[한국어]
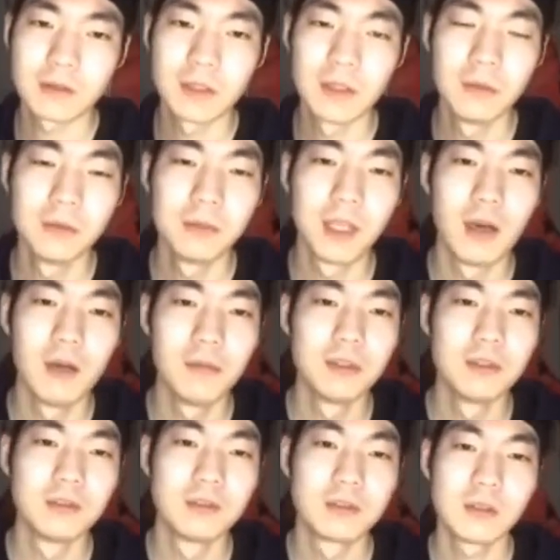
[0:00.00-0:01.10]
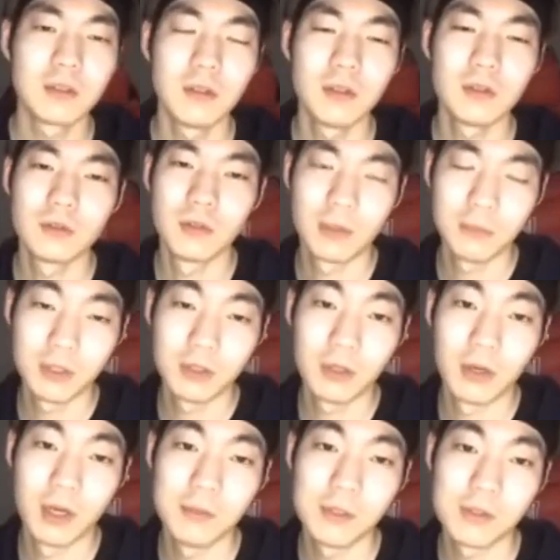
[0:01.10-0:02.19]
앨범이 나오면 그런 것도 한 번
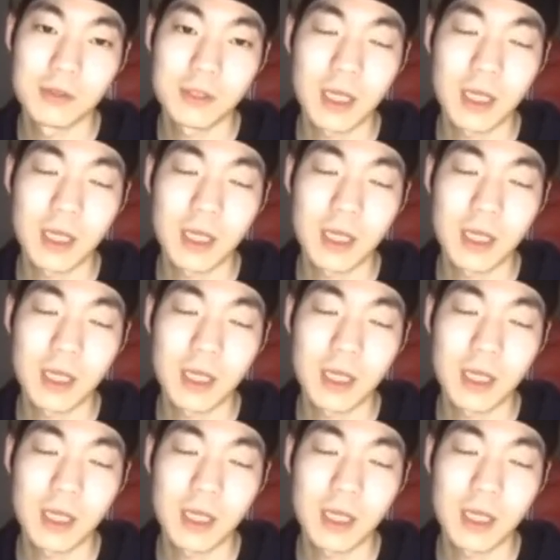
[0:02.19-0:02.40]
더 하면